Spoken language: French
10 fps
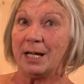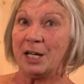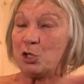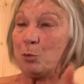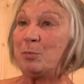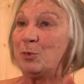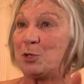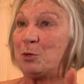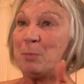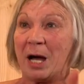et je,
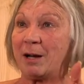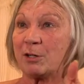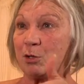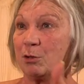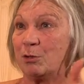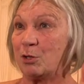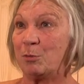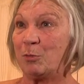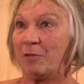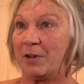pars, je,
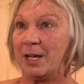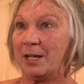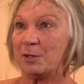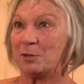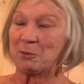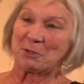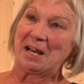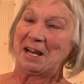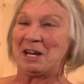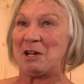m'en vais. Donc,
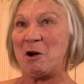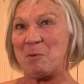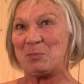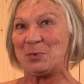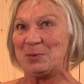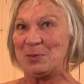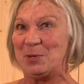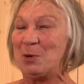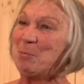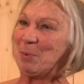allez, hop,
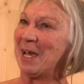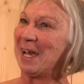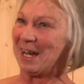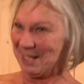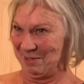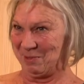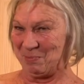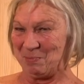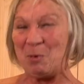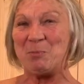le père,
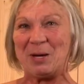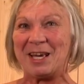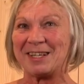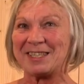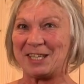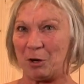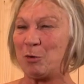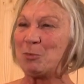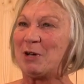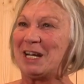mon père s'est
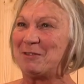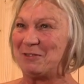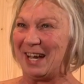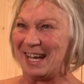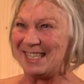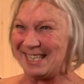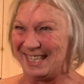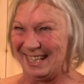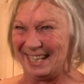remué les fesses,